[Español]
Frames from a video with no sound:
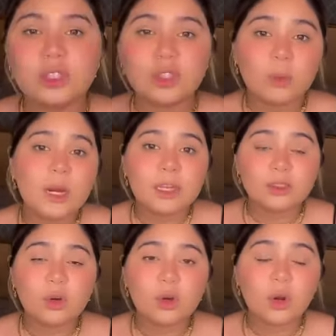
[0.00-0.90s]

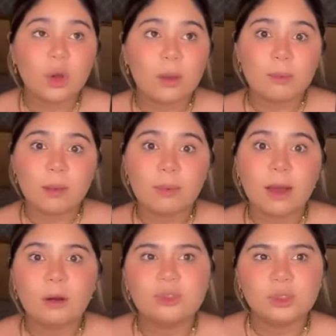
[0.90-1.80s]
merezco lo que mi papá
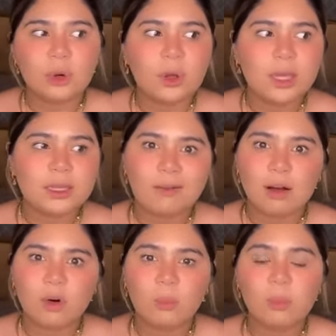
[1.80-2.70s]
luchó y
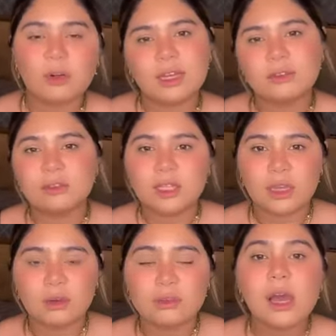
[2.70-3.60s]
trabajó por tantos
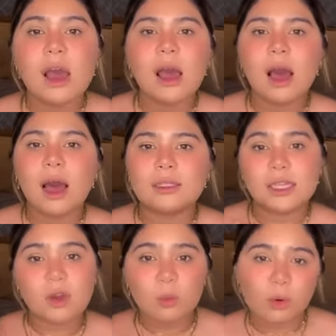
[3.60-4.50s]
años
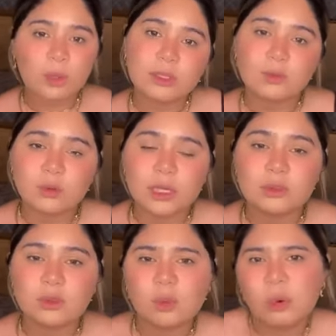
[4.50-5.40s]
así como lo
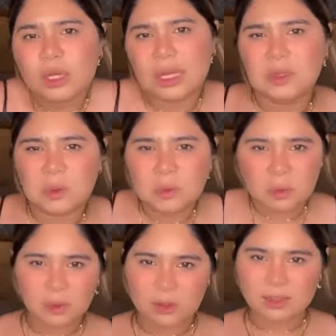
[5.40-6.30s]
disfrutas tú, porque yo
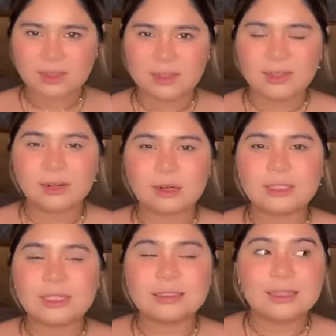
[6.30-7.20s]
no? O
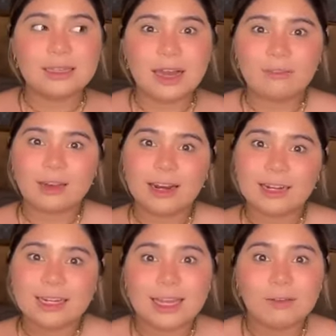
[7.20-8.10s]
sea, si al final
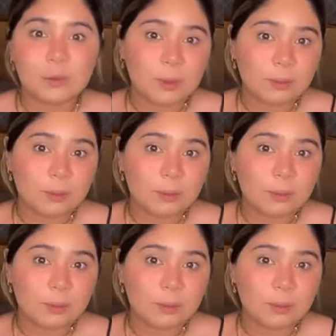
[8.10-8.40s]
del día fue mi